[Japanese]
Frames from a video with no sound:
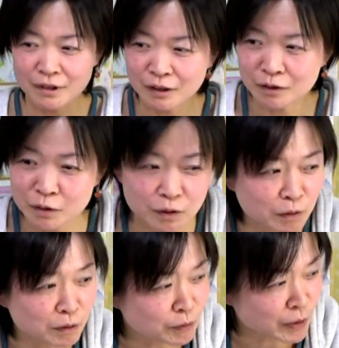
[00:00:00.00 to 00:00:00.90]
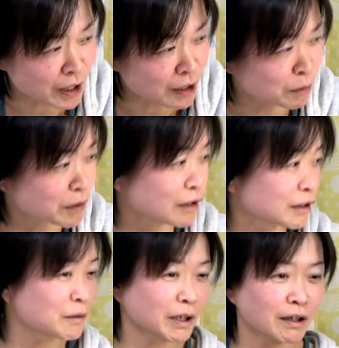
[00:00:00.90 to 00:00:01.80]
あこれ今日時計がどこにあるん
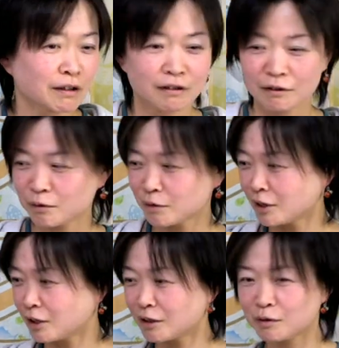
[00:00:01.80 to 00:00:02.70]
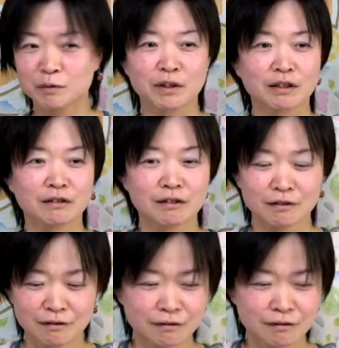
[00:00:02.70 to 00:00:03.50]
ですかこれ時計がどこですか